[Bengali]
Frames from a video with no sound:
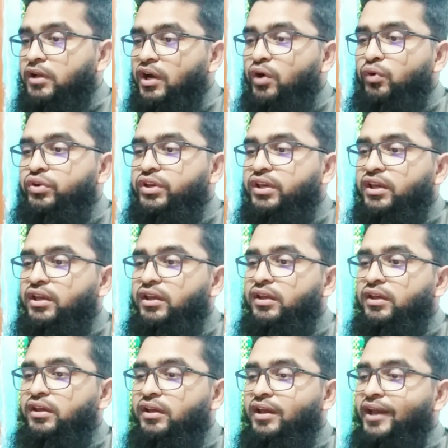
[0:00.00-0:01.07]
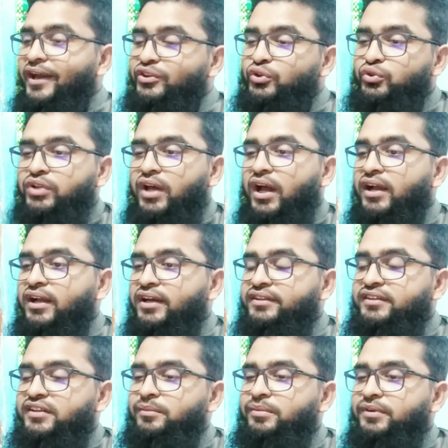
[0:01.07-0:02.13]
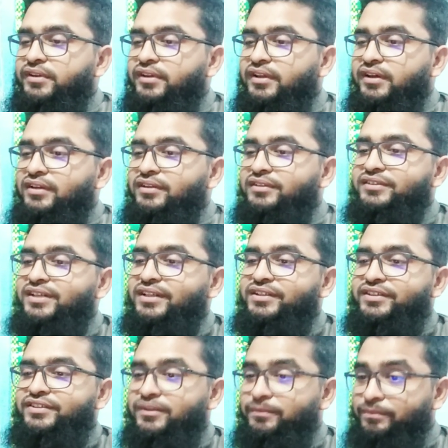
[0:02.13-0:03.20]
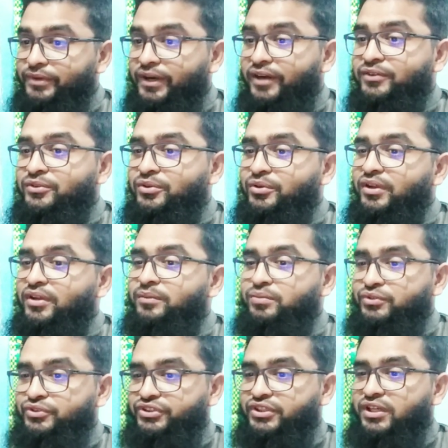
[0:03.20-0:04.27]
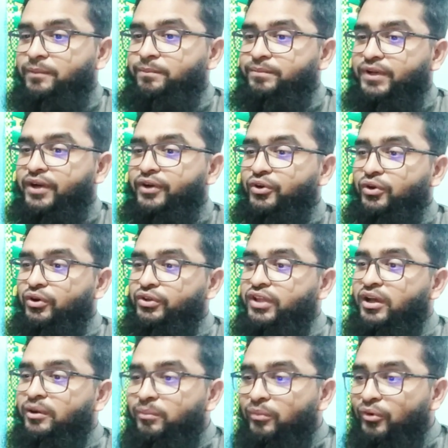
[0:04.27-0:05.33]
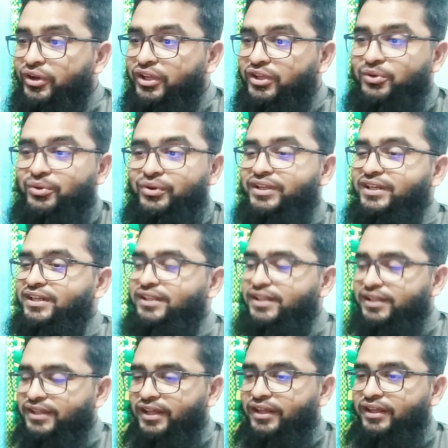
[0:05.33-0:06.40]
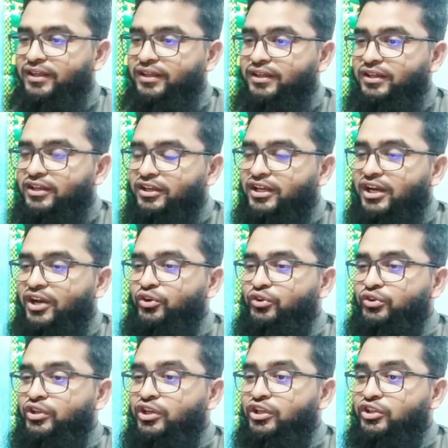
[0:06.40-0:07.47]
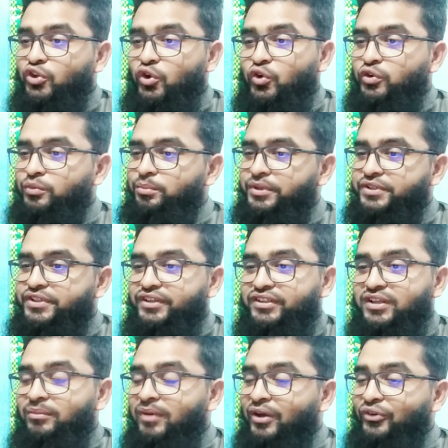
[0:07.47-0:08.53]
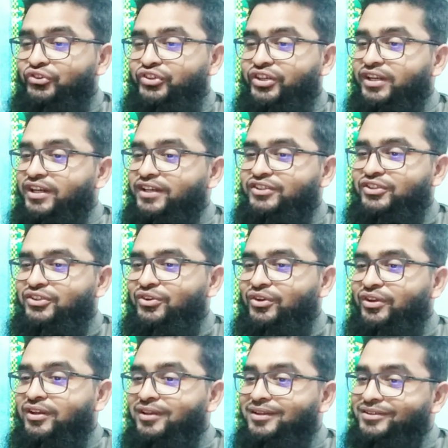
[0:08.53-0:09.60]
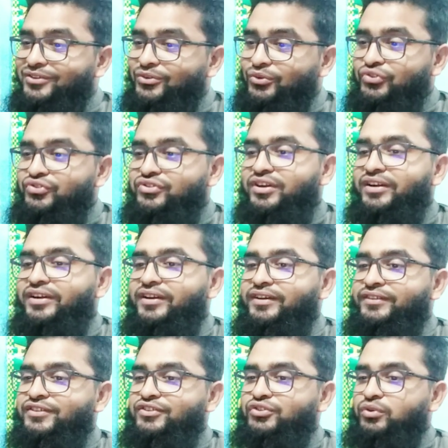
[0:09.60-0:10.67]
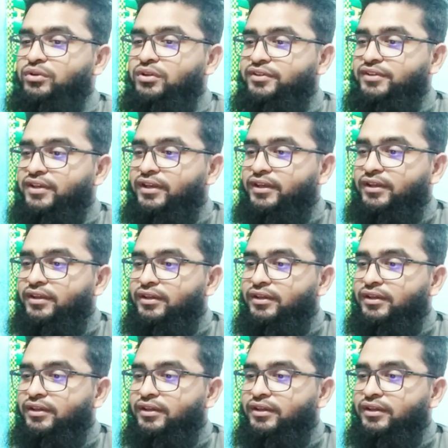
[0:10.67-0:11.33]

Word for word: কাউকে এতটা আঘাত দিবেন না যাতে সে প্রার্থনায় বসে আপনার কথা মনে করে কেঁদে দেয় কারণ তখন বিচারটা মানুষের কাছে নয় স্রষ্টার কাছে চলে যায়